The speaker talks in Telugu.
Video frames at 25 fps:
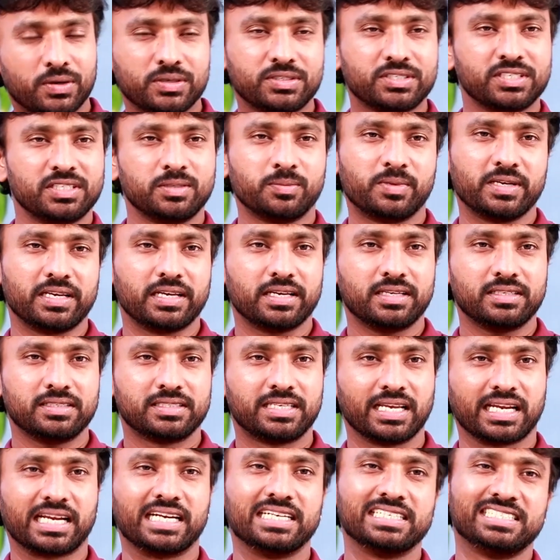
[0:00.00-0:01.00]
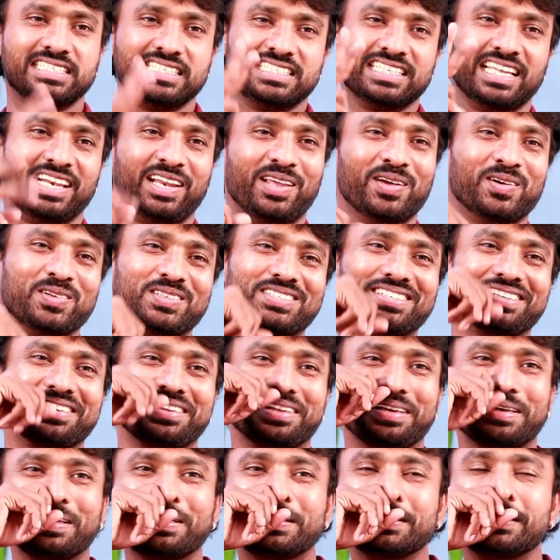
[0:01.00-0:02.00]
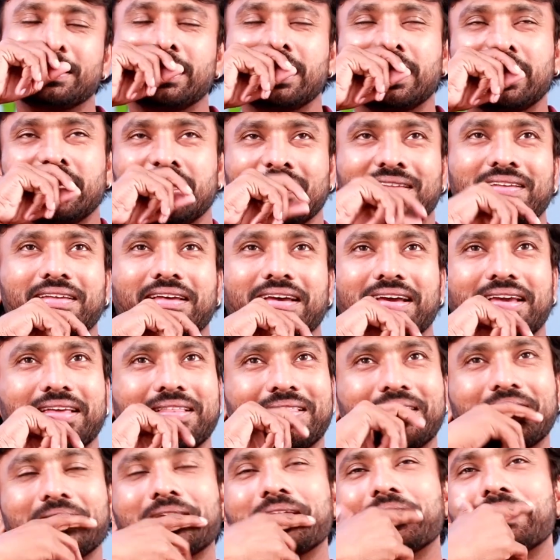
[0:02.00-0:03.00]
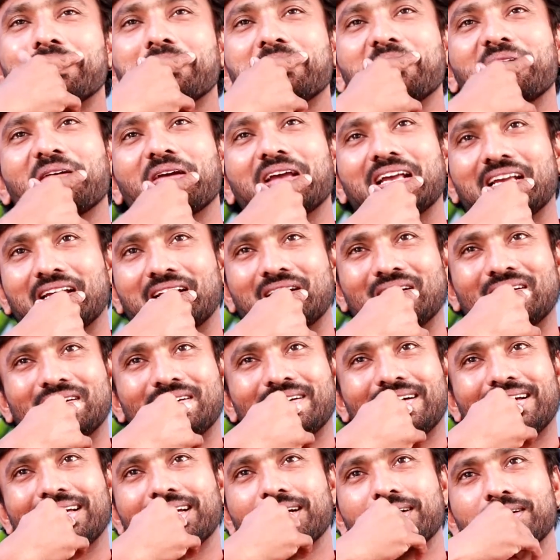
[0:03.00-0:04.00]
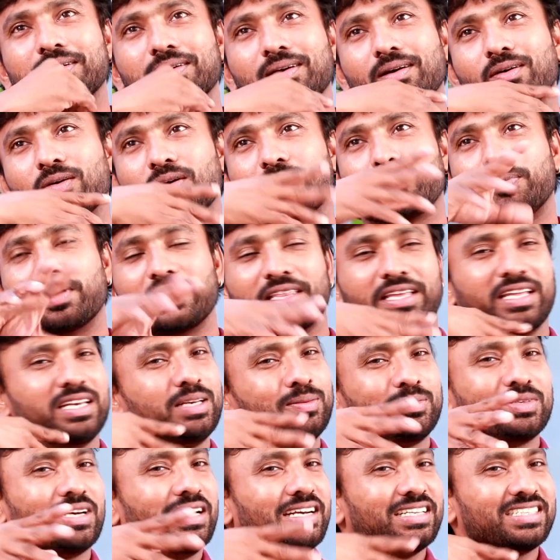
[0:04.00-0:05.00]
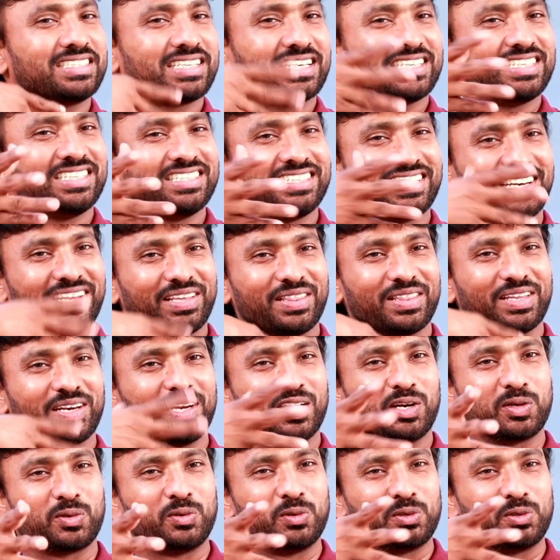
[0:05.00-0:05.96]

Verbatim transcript: వచ్చింది భయ్య సెకండ్ సీజన్ కి వచ్చింది అయితే ఒక పదిహేను నిమిషాలు డిస్కషన్ జరిగింది అన్నట్టు